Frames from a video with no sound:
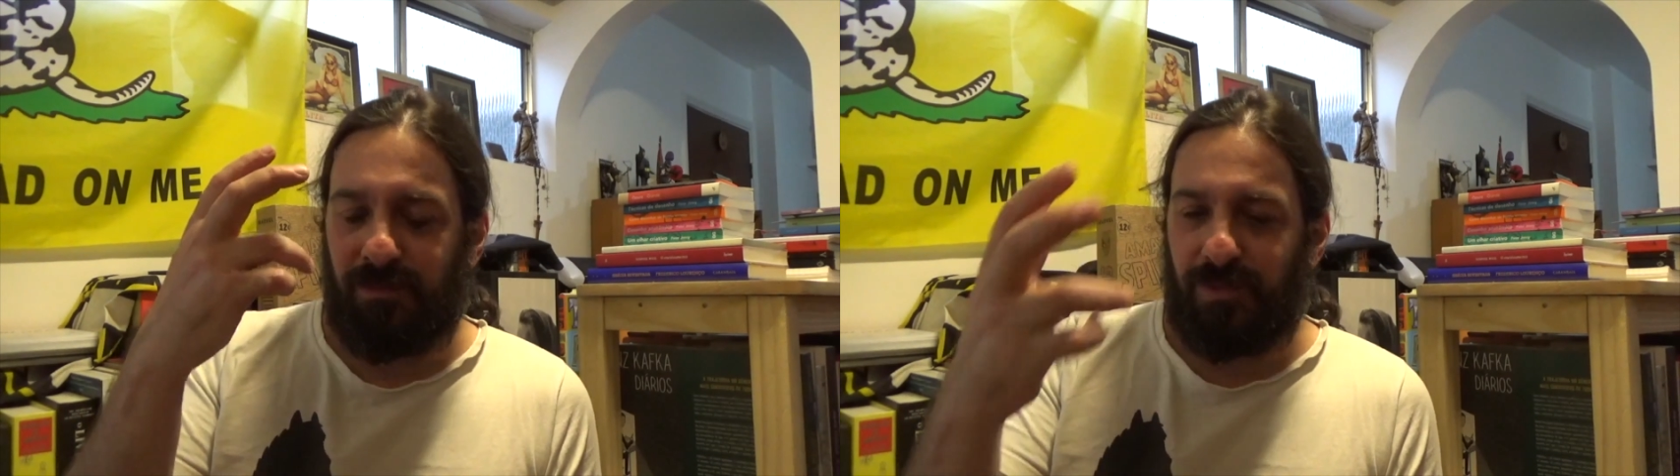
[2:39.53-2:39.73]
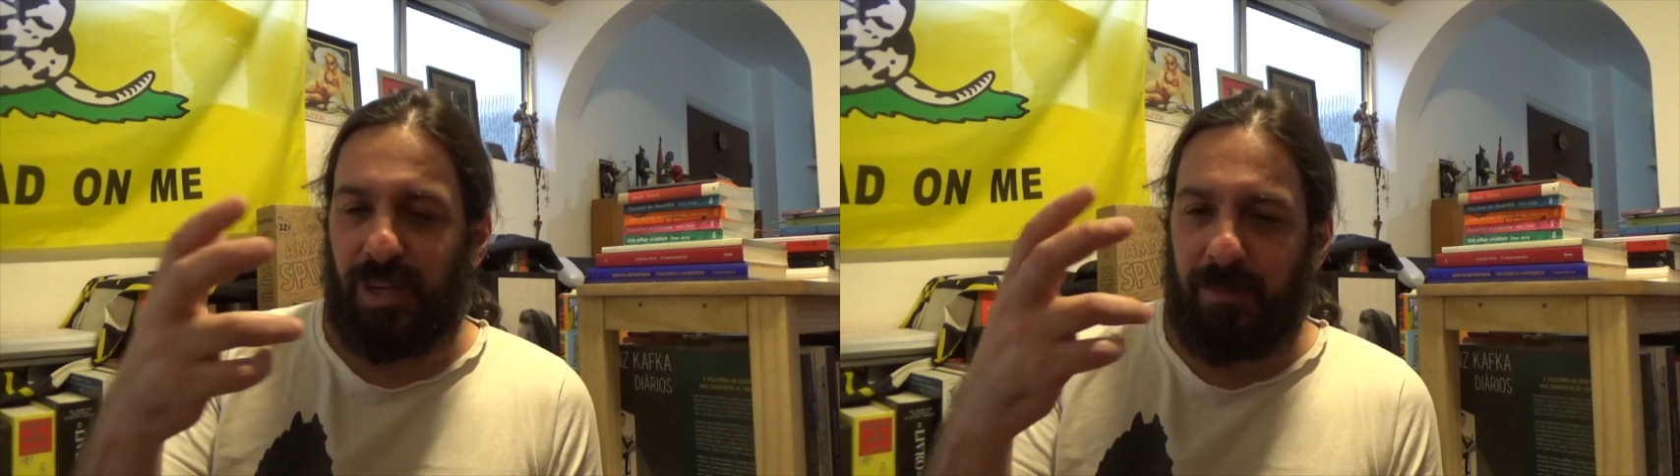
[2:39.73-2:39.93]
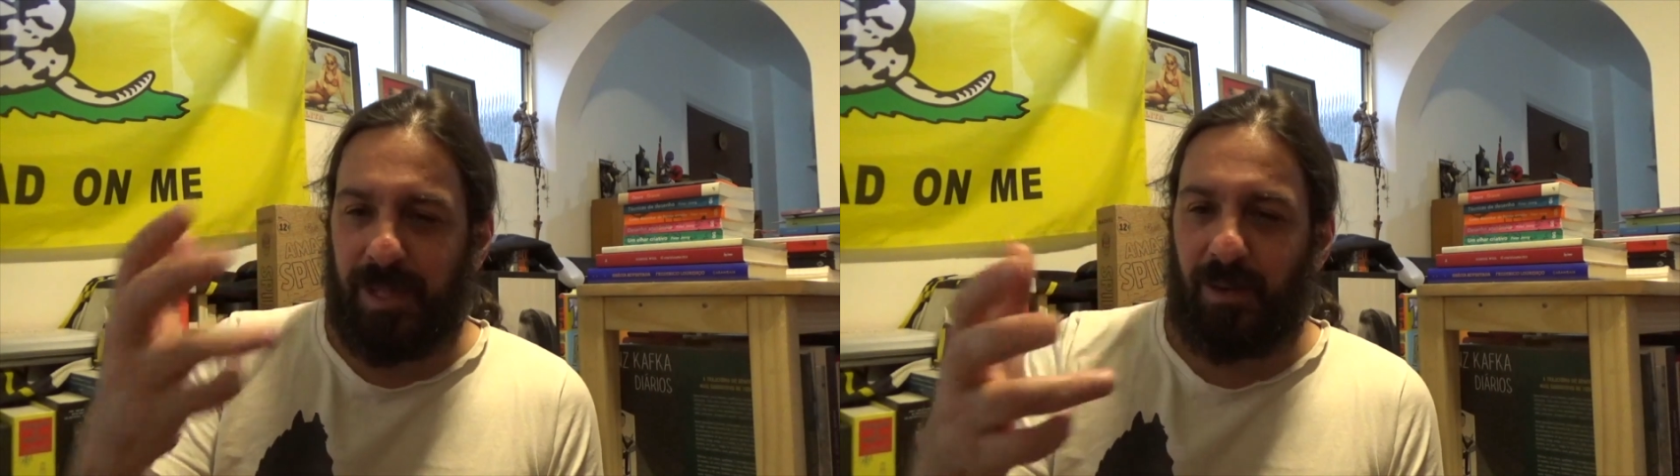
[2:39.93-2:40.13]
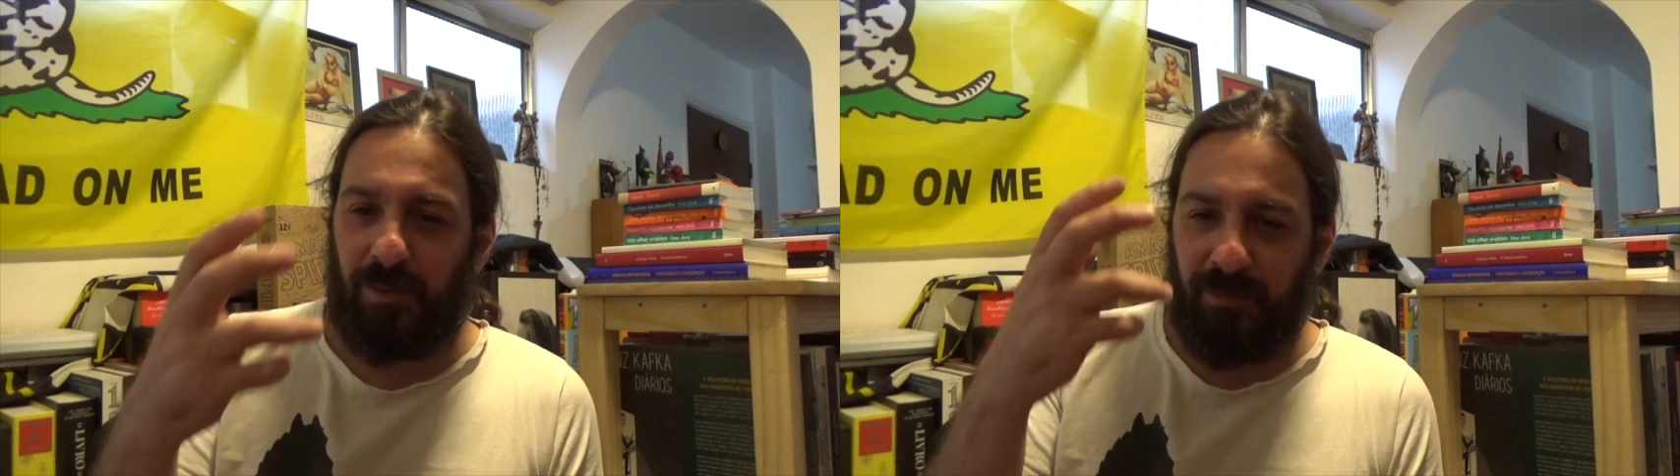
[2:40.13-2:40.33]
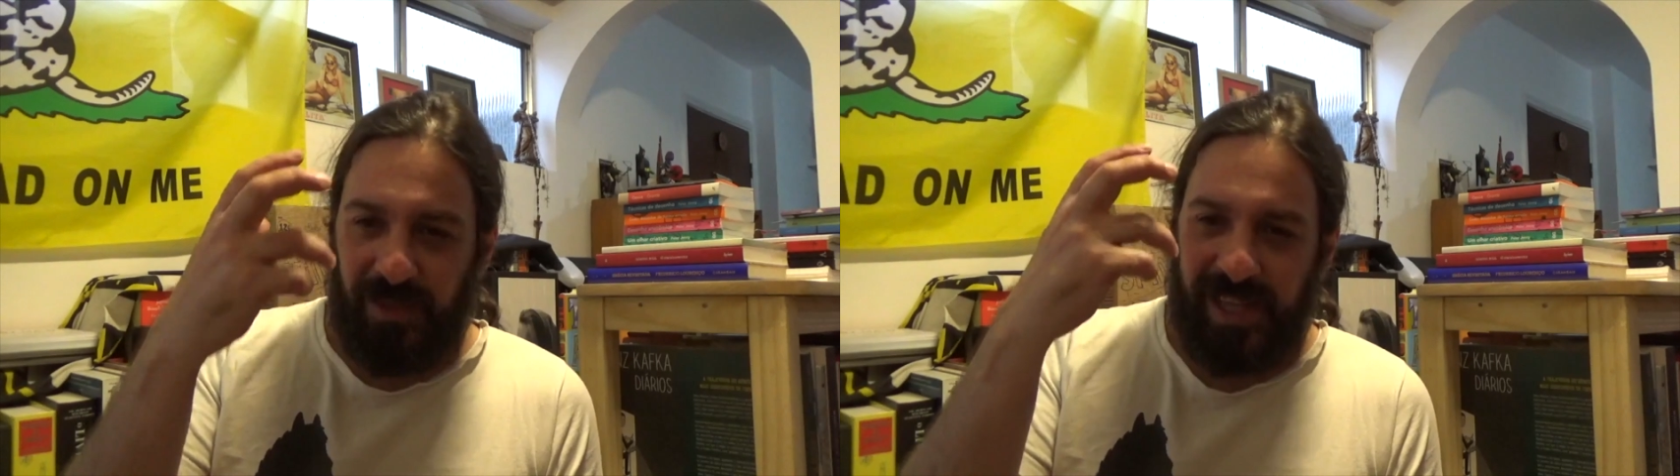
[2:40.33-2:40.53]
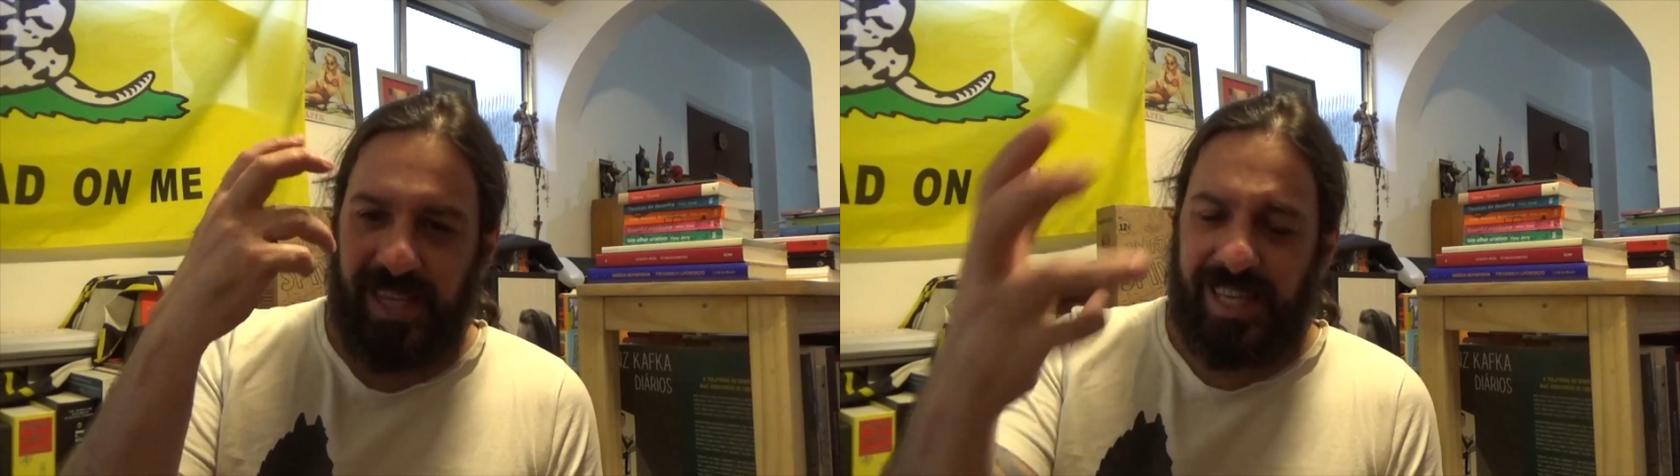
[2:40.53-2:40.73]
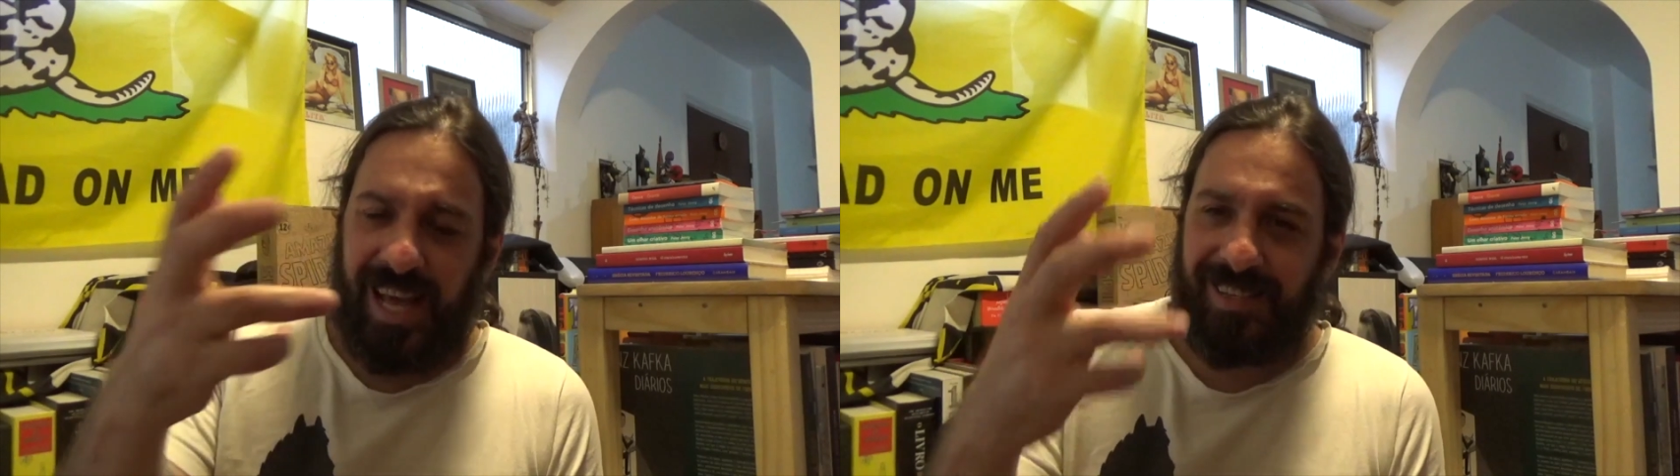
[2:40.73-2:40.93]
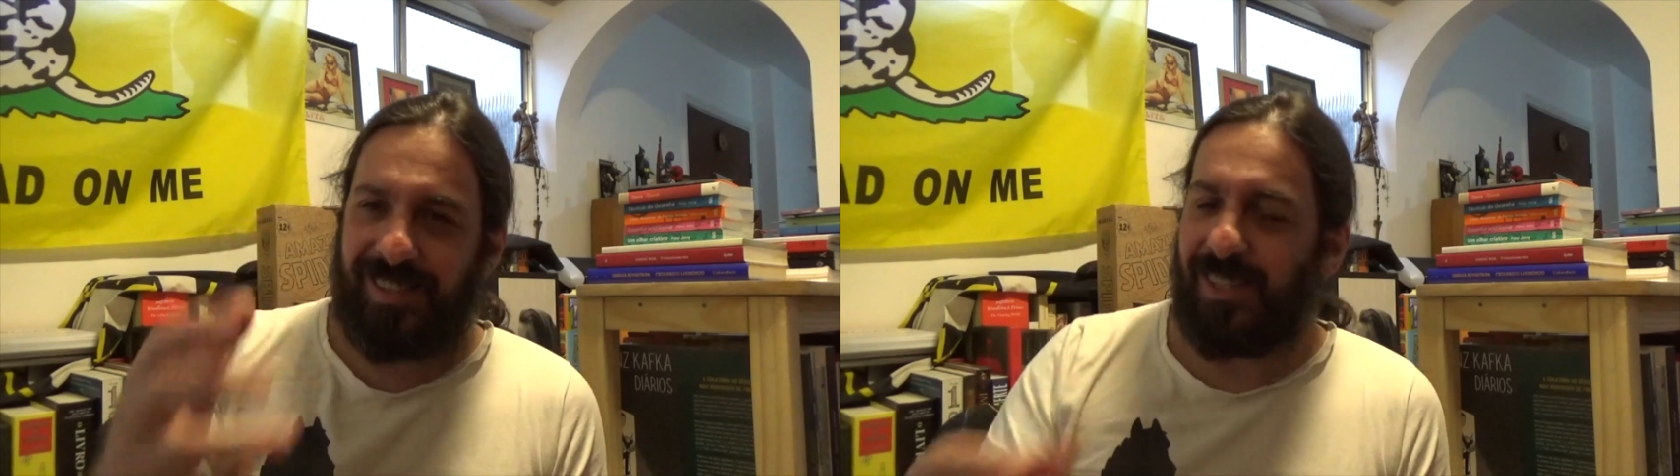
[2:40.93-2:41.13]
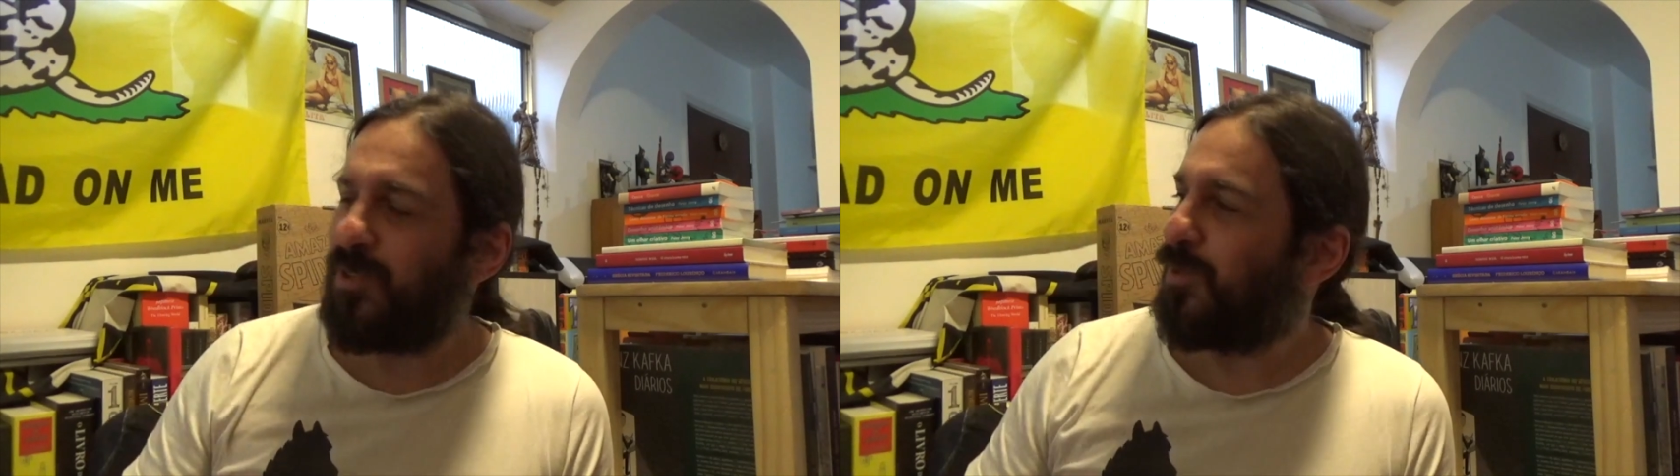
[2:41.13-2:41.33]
o Gabriel enriquece